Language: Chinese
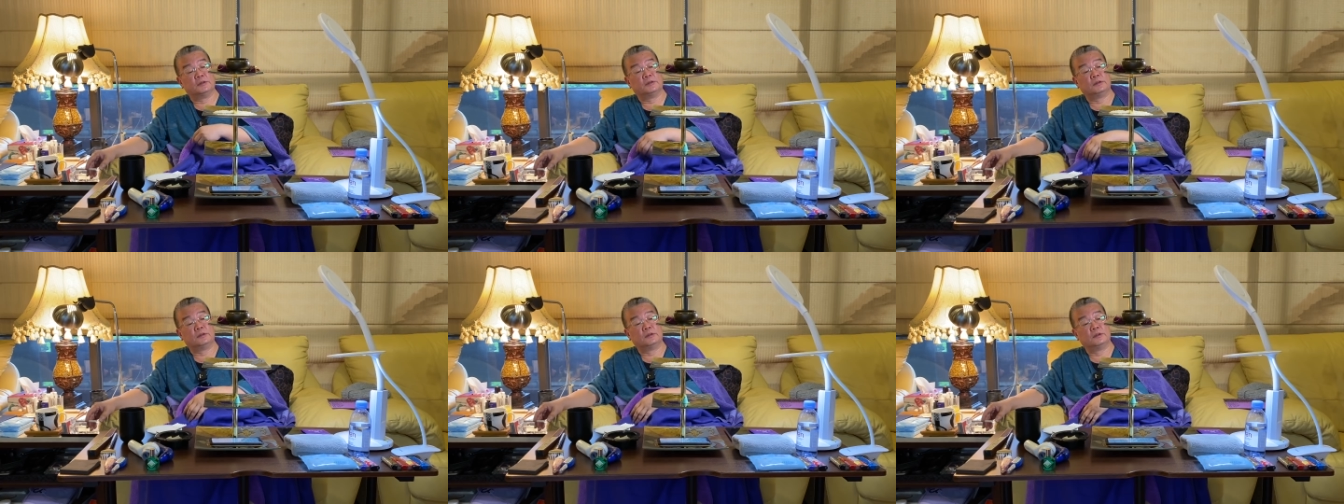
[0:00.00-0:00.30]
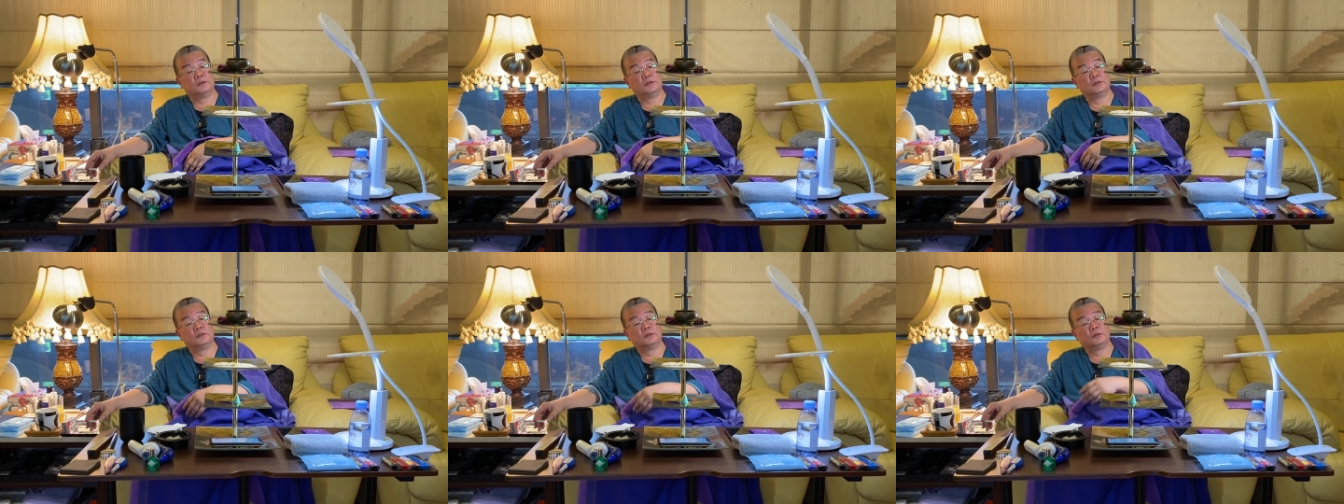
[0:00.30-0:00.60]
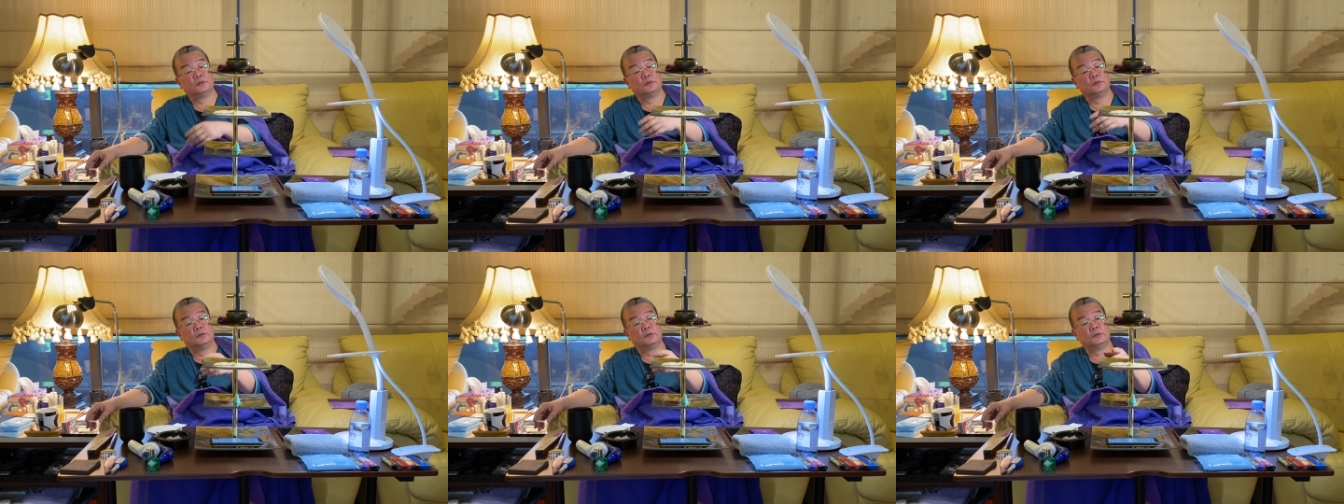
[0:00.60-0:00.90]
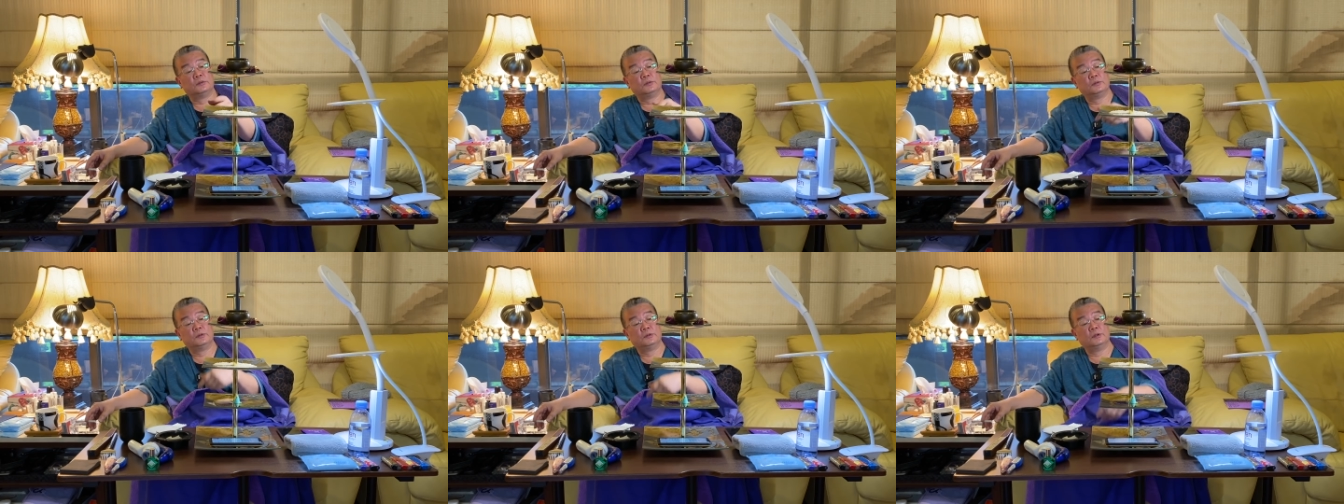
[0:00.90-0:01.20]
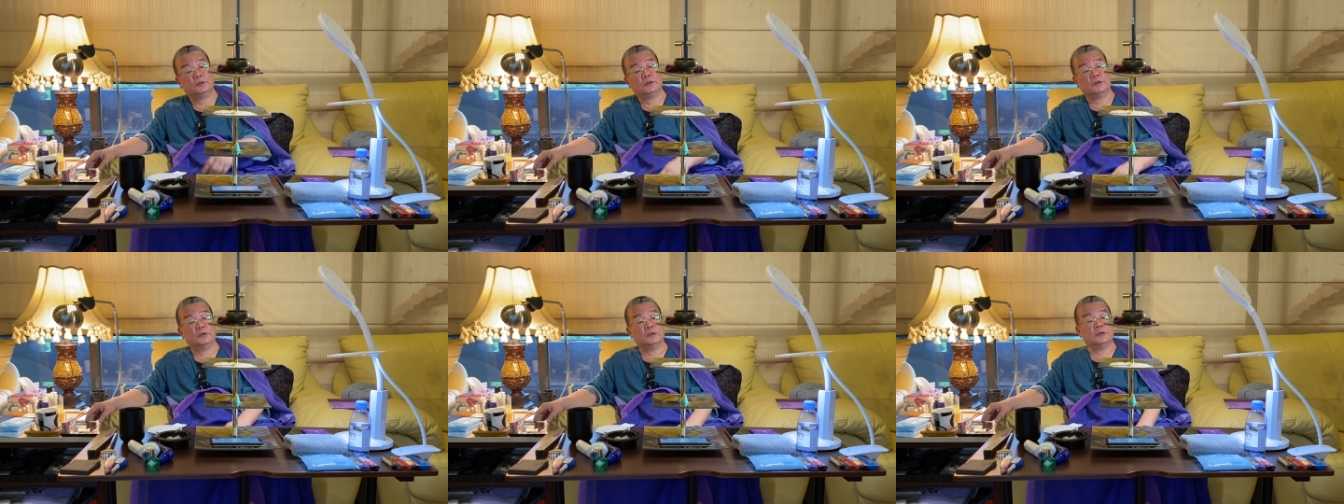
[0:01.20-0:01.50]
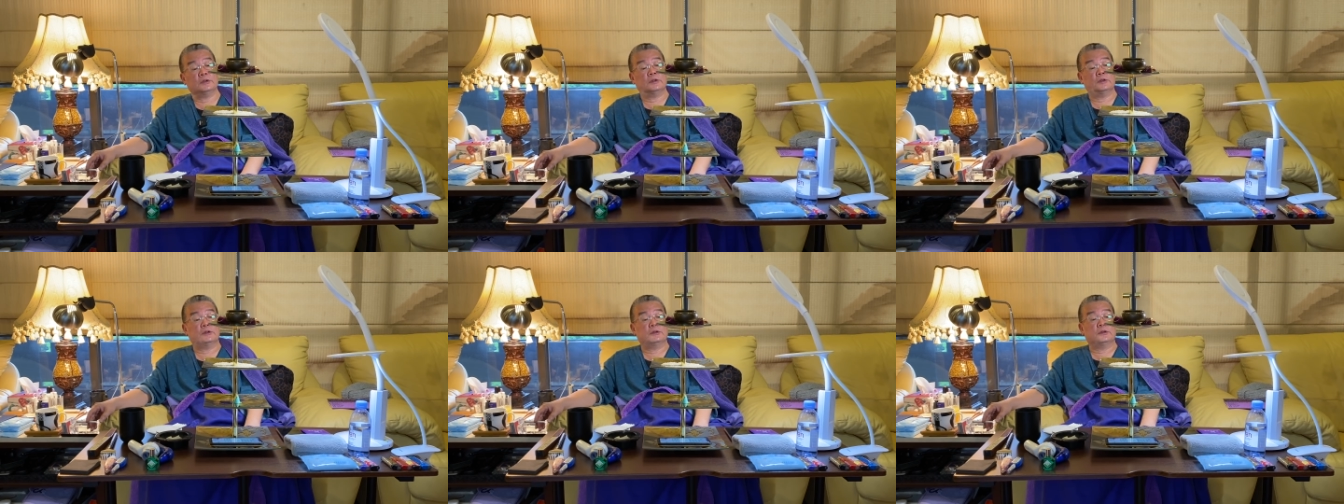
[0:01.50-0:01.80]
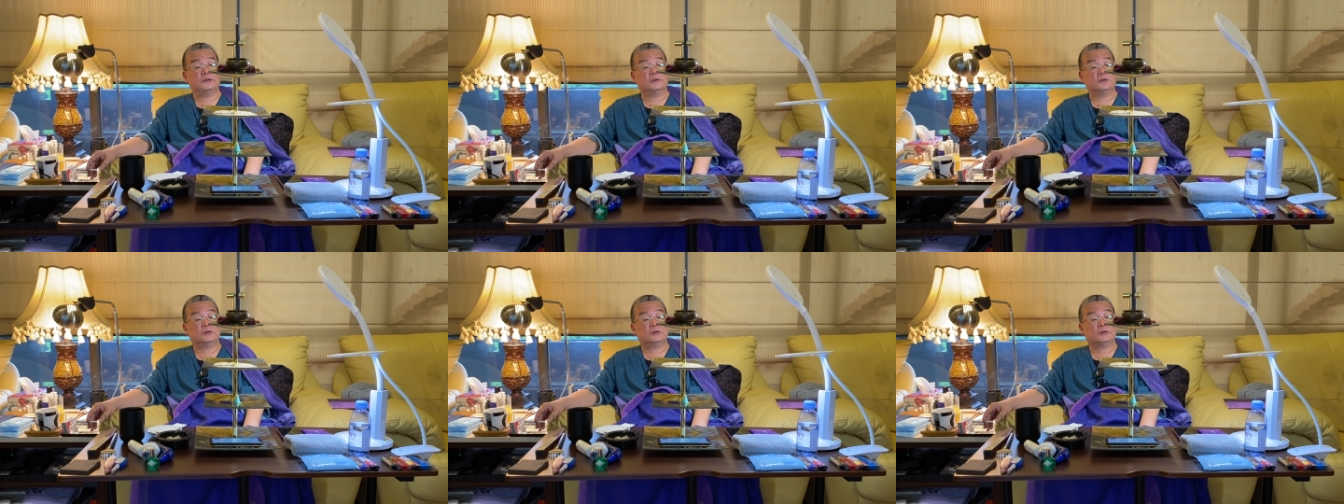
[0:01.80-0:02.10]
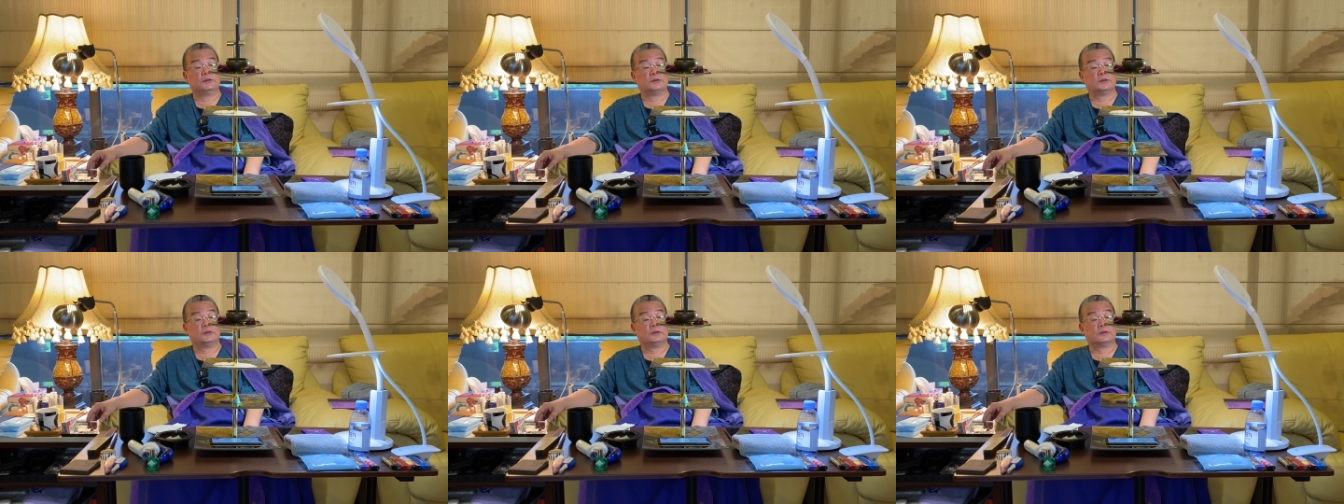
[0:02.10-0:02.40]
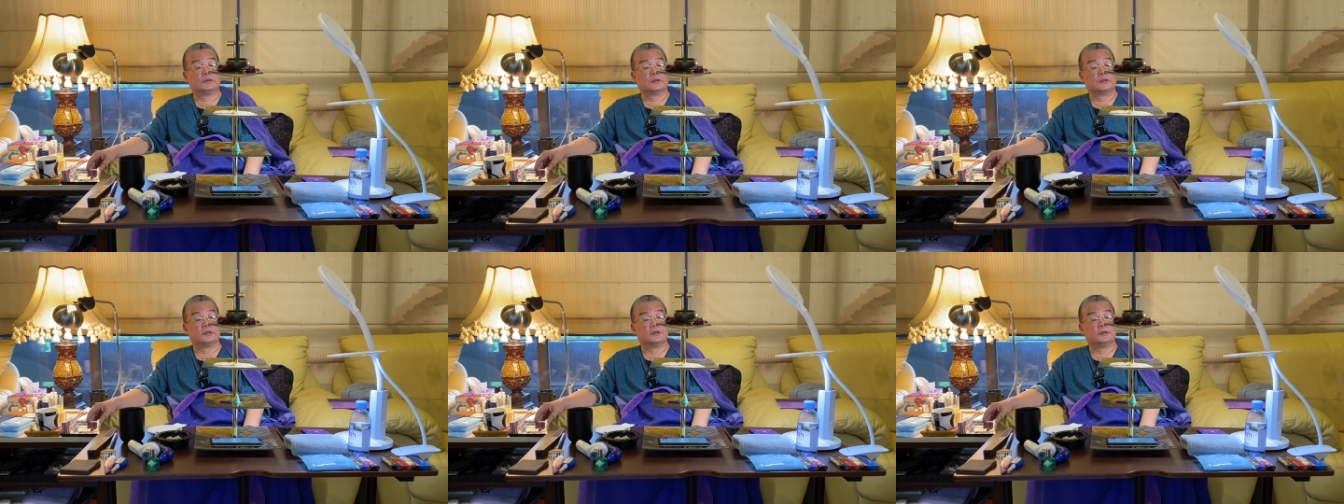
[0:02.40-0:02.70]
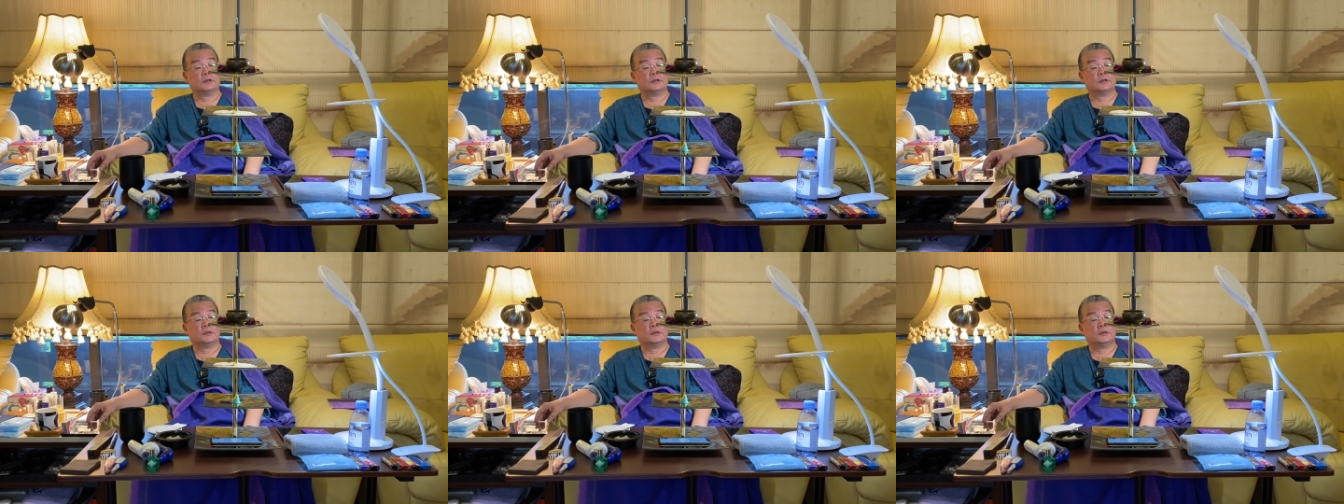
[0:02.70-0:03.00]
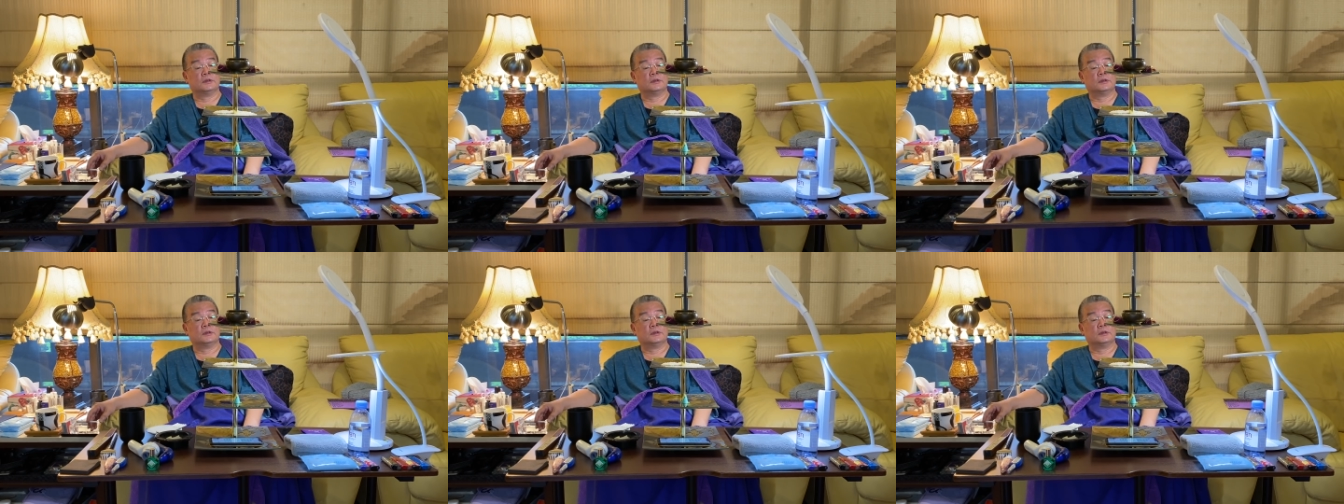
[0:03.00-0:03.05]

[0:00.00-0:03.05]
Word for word: 呃，用。有用那个，